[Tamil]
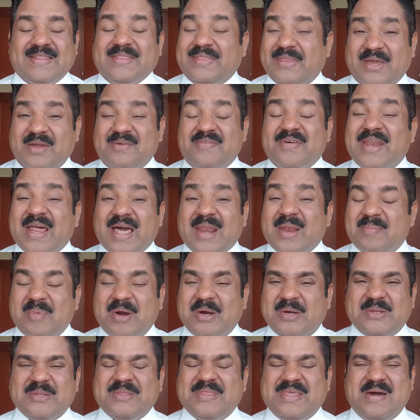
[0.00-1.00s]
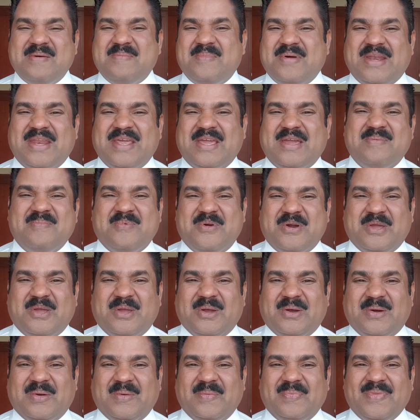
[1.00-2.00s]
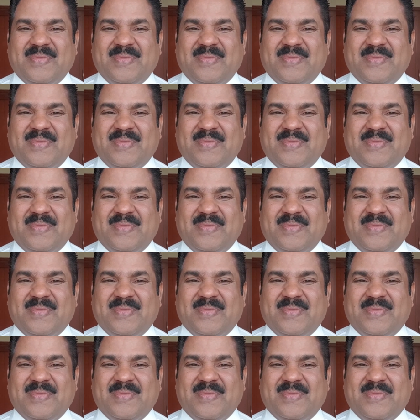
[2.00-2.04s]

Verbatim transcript: தேவனால் மட்டும்தான் மன்னிக்க முடியும்